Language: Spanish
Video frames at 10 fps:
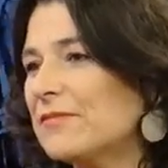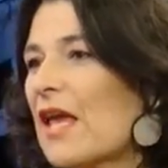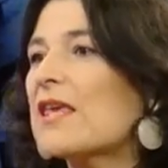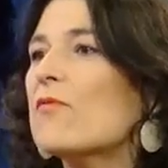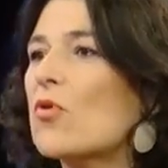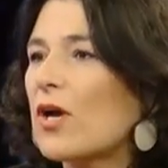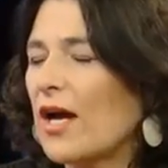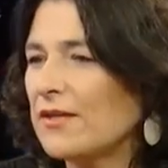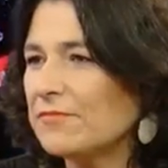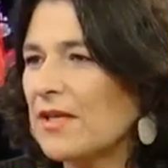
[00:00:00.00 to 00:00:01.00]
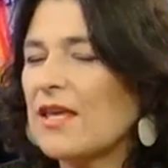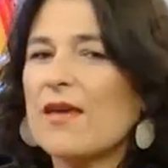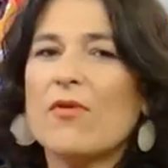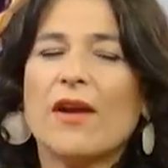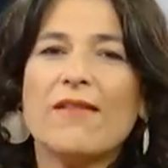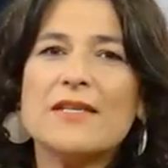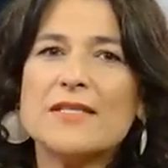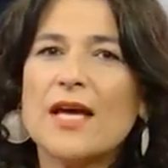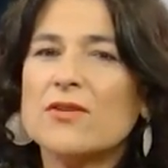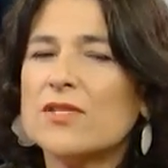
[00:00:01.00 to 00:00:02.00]
que hay que buscar, que hay que
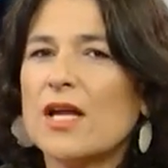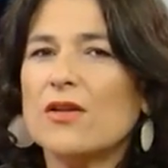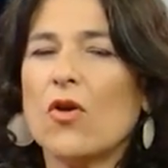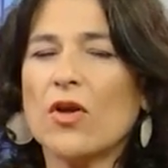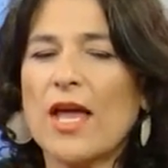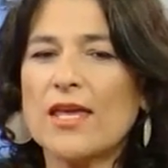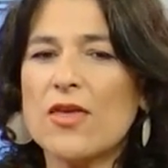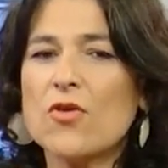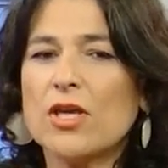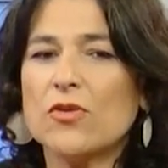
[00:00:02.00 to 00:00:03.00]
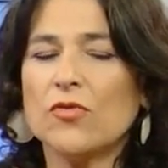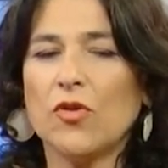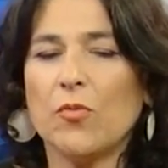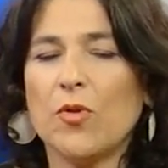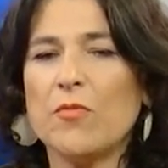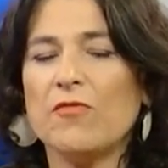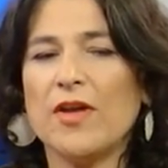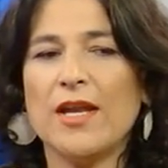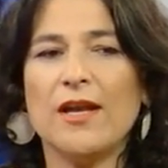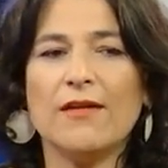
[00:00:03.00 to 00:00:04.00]
revisar, o sea, los que aquellos que nosotros podemos
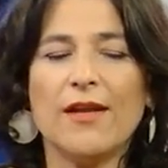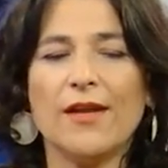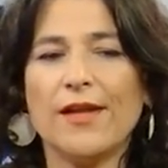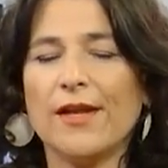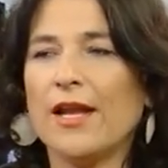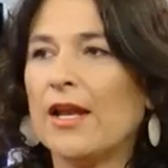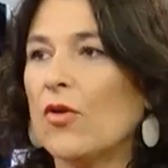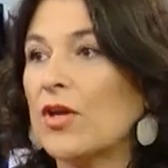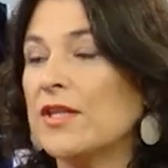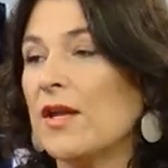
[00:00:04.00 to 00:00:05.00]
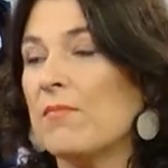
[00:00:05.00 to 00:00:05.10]
ver en los que tienen